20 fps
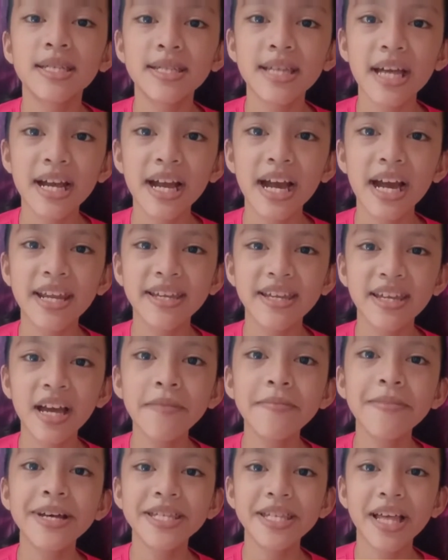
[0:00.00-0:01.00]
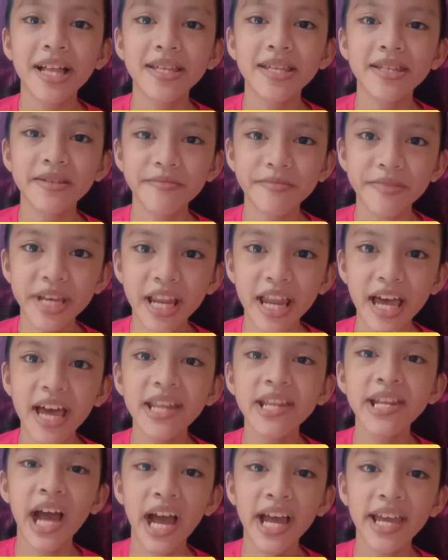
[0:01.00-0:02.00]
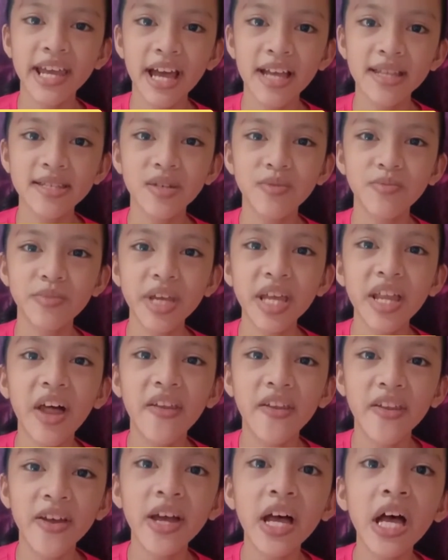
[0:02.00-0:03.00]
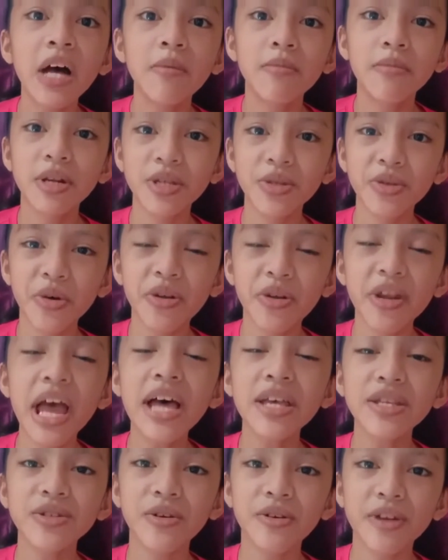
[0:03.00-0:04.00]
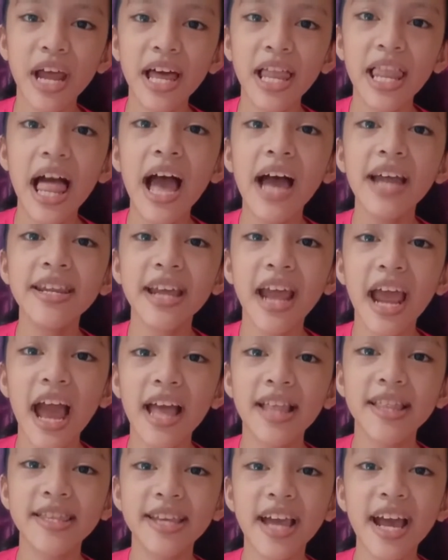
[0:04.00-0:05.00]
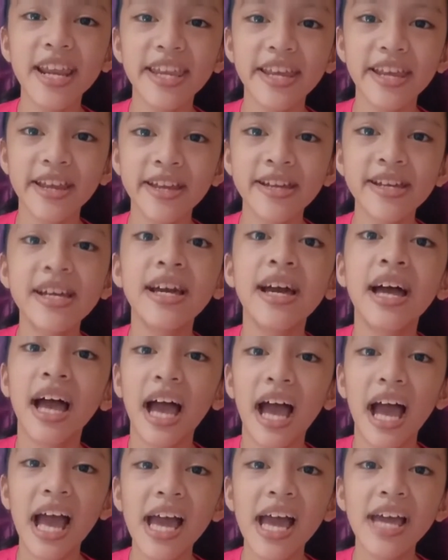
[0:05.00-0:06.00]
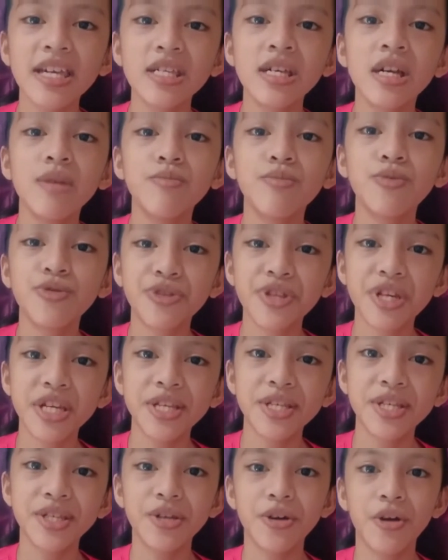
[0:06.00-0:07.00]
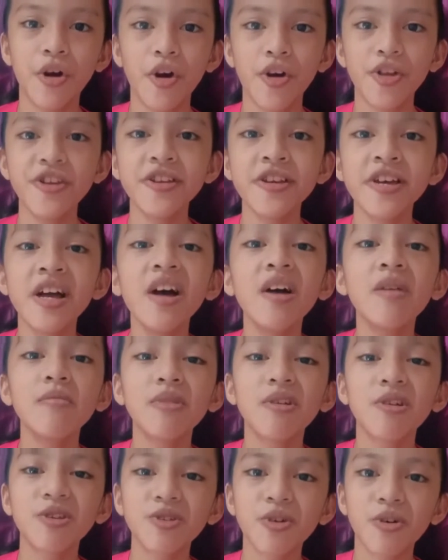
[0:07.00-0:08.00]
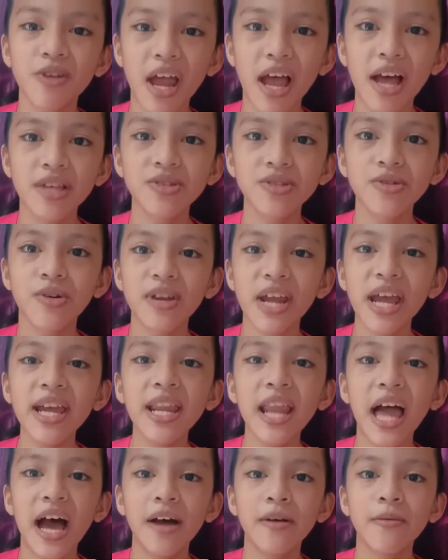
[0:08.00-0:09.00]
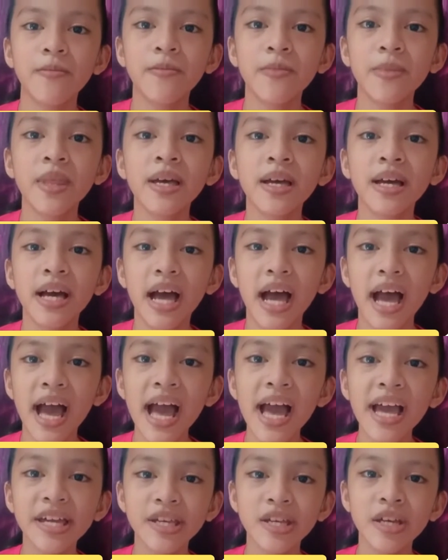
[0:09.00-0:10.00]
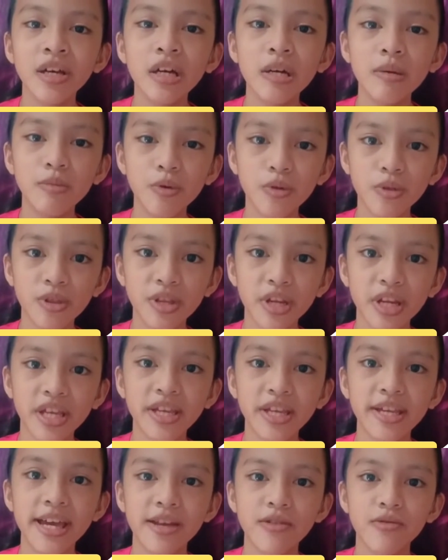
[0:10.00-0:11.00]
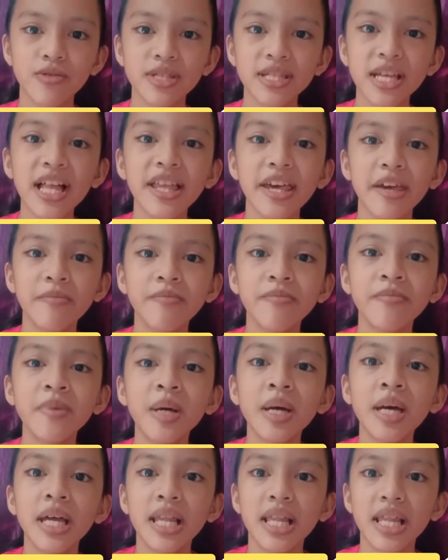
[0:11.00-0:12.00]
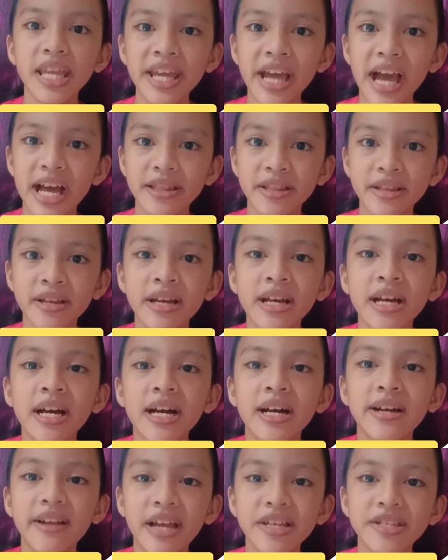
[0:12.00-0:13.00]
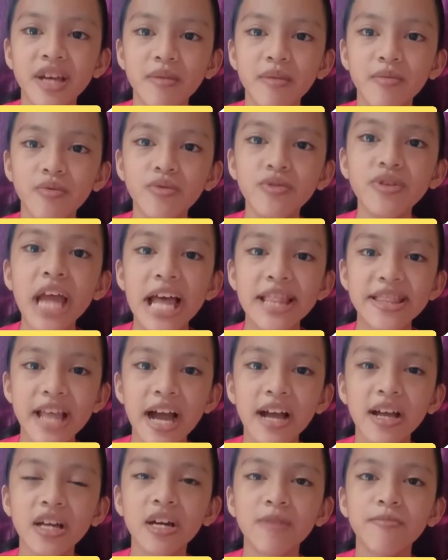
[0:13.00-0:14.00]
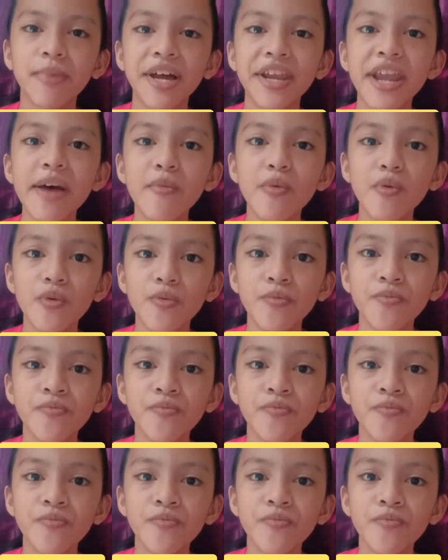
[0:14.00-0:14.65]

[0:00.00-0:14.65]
Zakaria pasal 9 ayat 9. Bersorak-soraklah dengan nyari Hai putri Sion, bersorak-sorailah. Hai putri Yerusalem, lihat rajamu datang kepadamu.